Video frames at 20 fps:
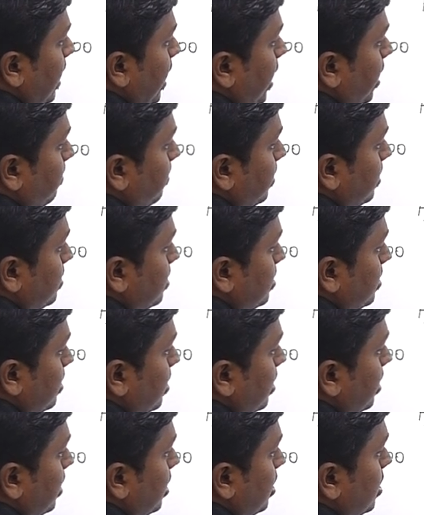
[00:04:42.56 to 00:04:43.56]
நைன் மந்த்ஸ்
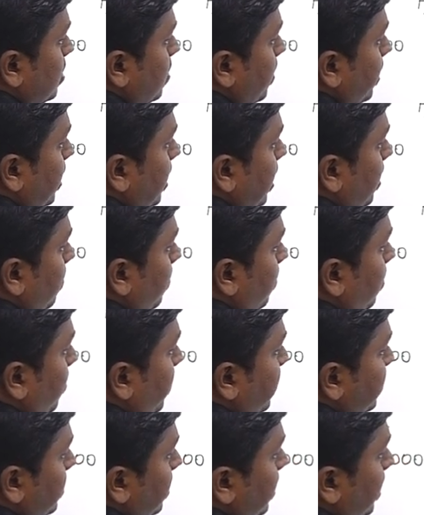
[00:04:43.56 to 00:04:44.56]
ஸோ இதெல்லாம் உங்கள்
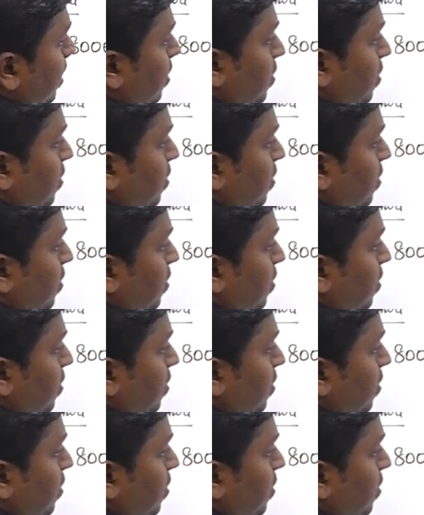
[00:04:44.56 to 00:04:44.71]
கொஷின்லேயே